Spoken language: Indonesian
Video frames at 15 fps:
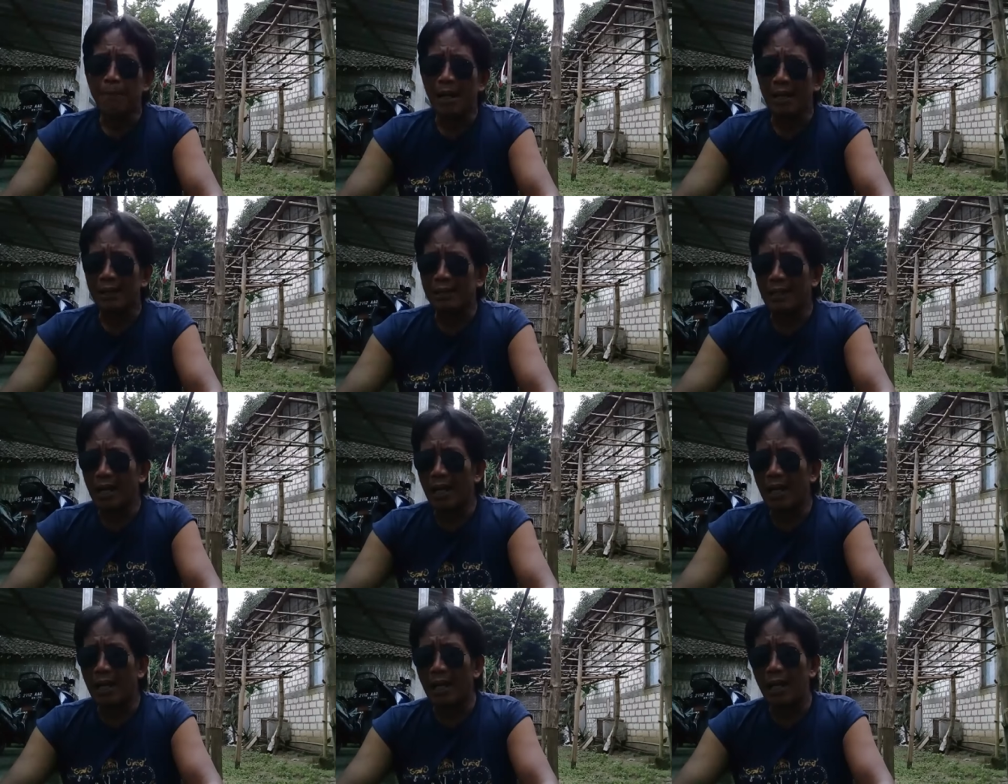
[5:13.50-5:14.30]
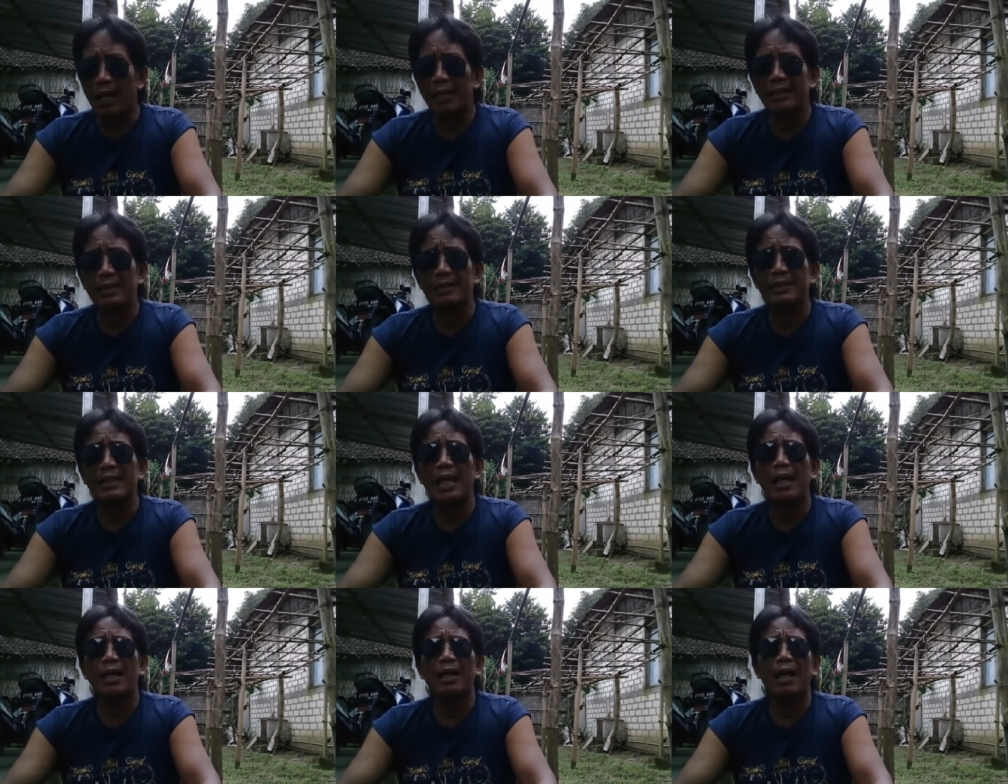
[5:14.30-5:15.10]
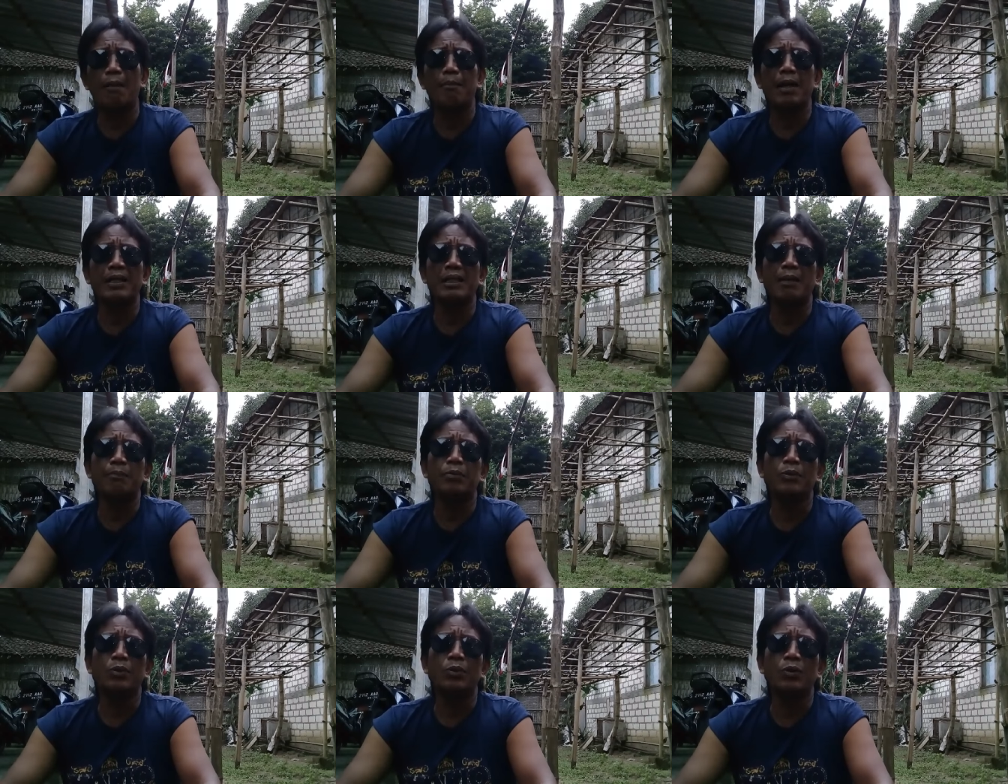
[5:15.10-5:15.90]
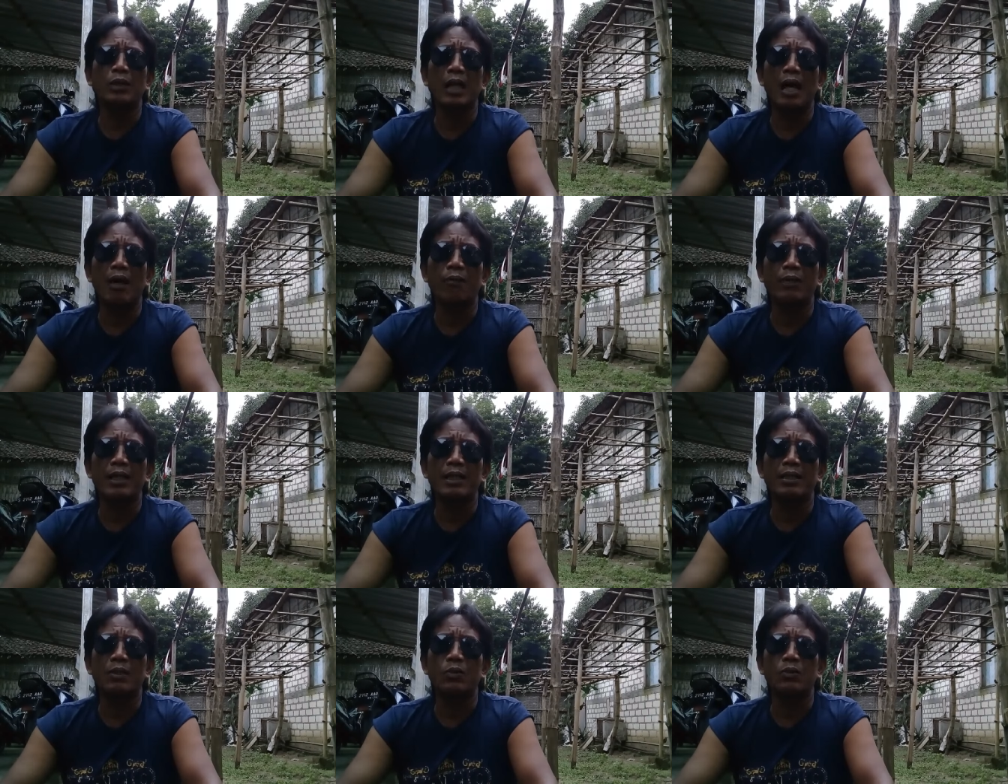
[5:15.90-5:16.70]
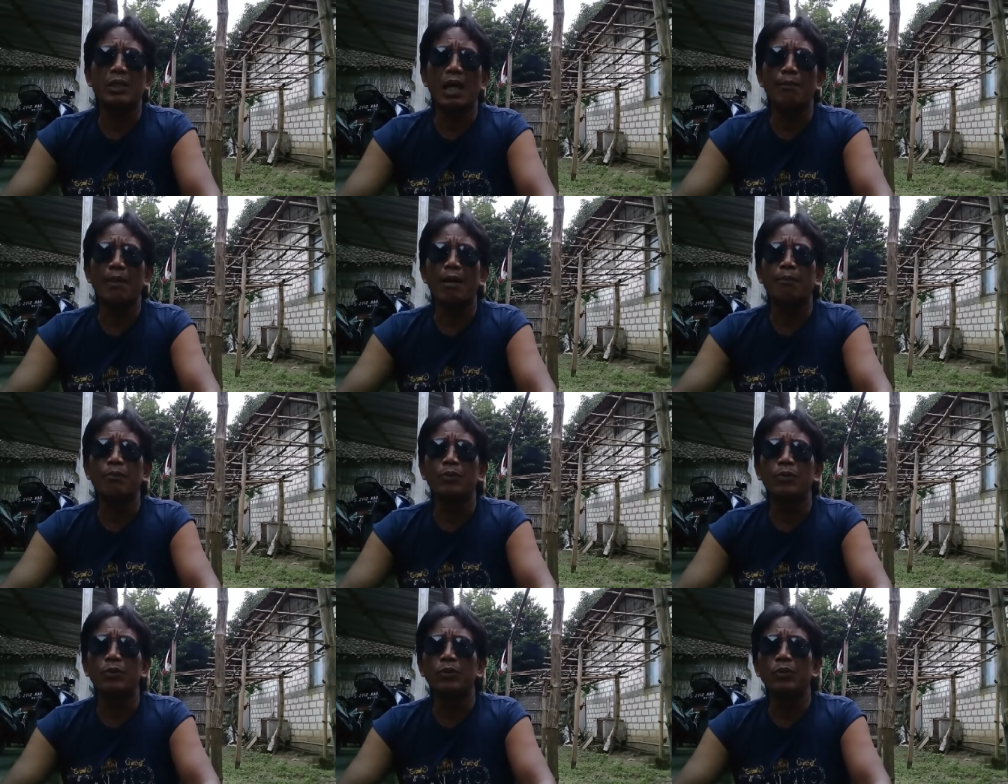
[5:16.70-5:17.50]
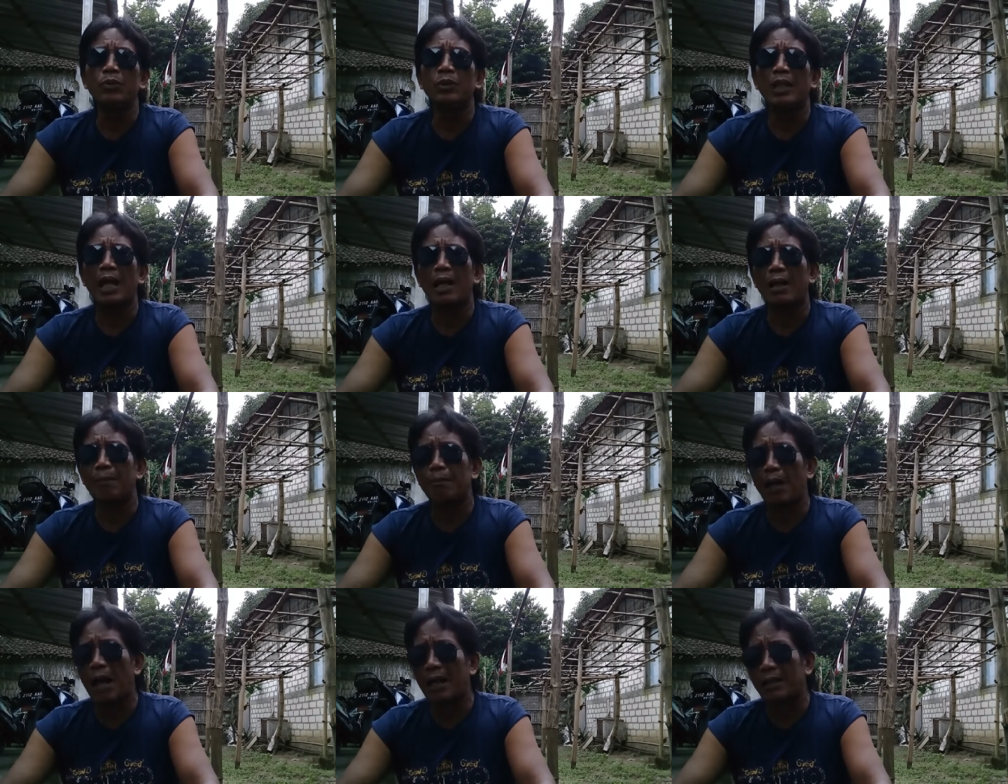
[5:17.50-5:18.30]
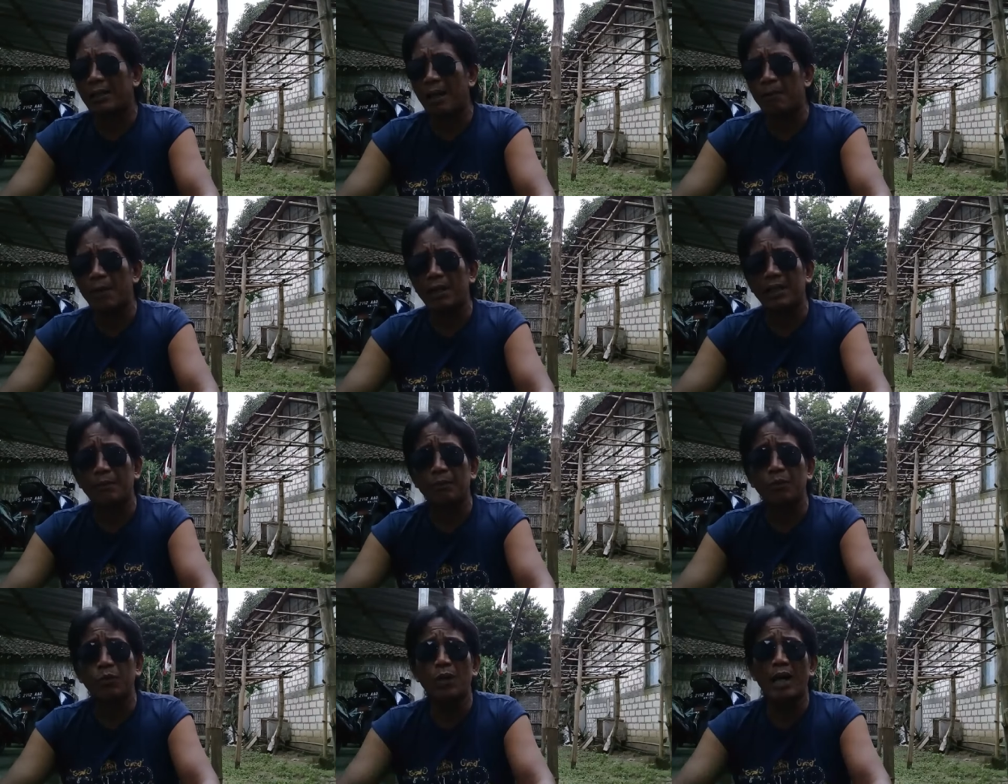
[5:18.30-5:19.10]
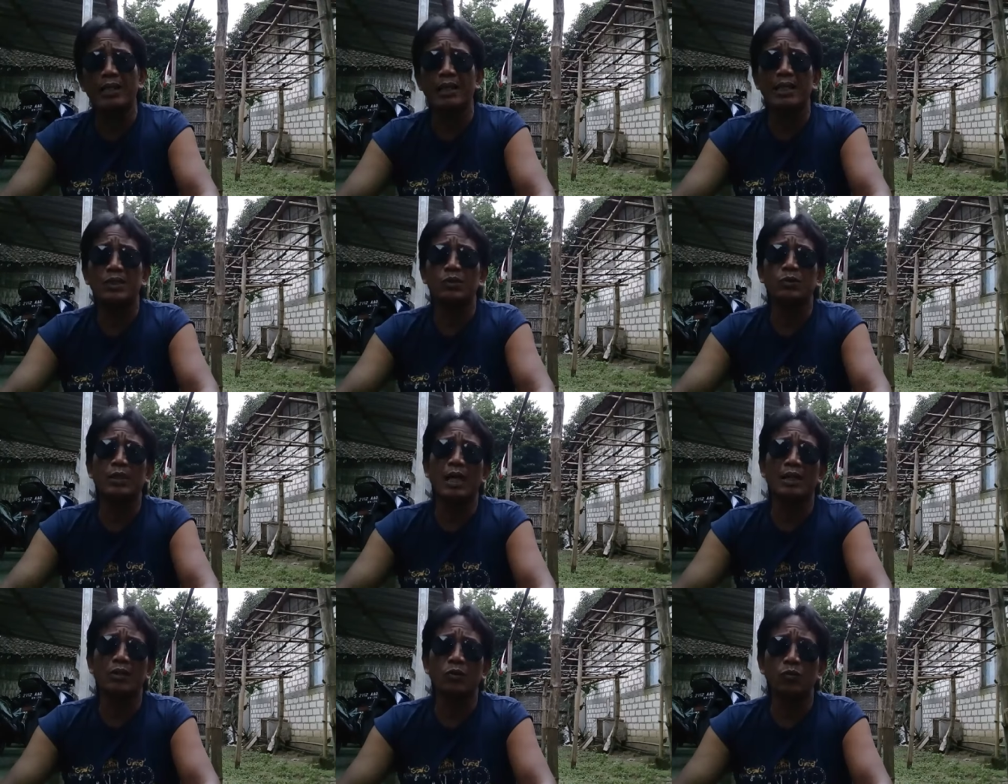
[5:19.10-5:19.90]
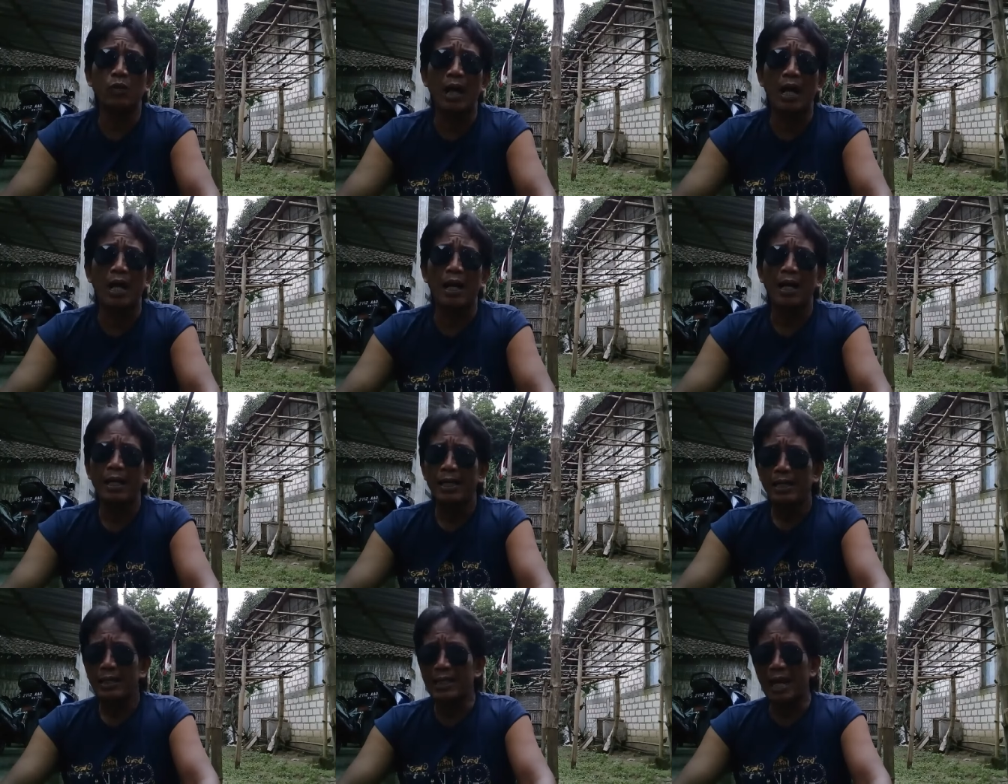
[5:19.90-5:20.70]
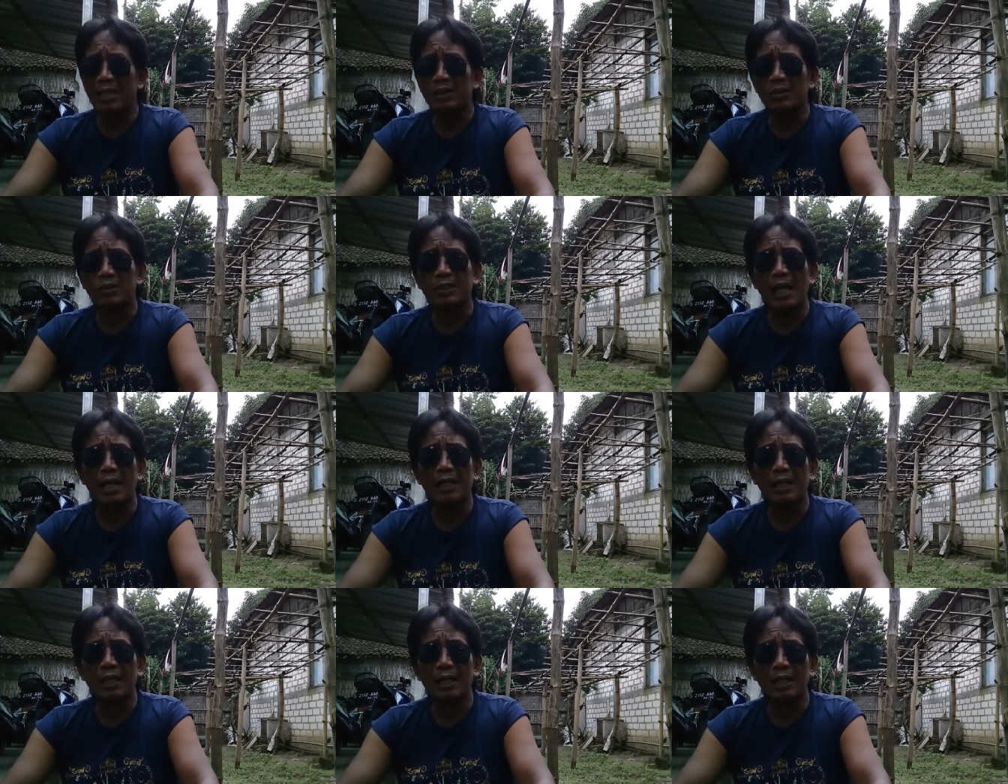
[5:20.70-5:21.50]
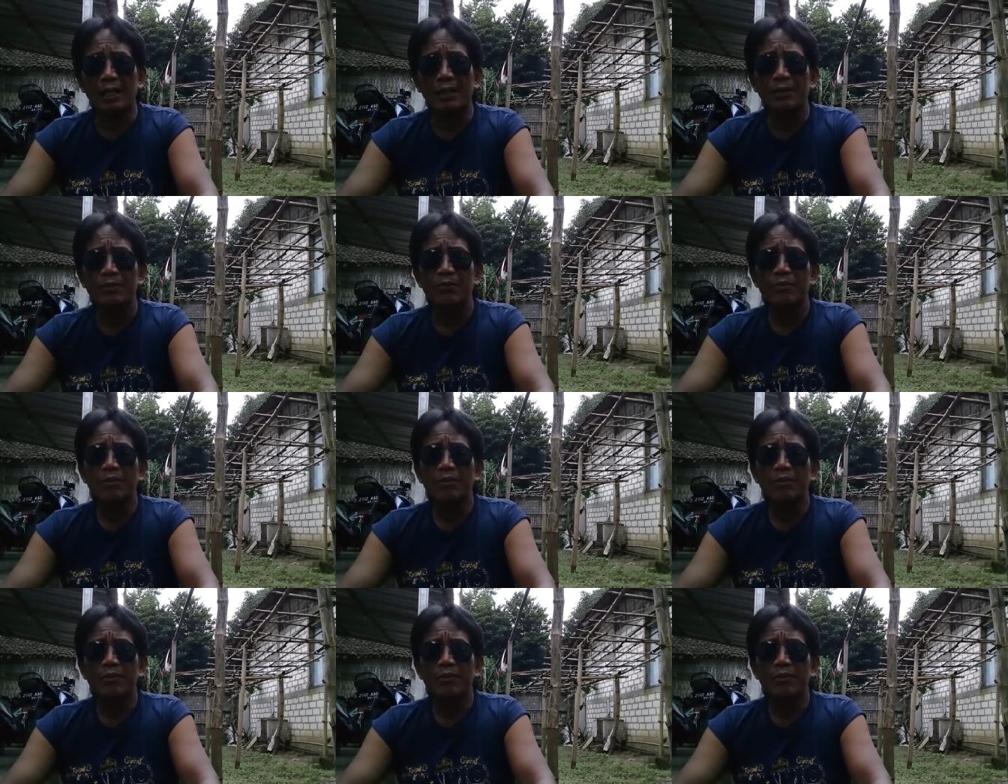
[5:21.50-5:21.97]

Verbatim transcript: Padahal yang namanya bulu rawe, terutama bulu yang ada pada buah yang sudah tua, yang sudah kering,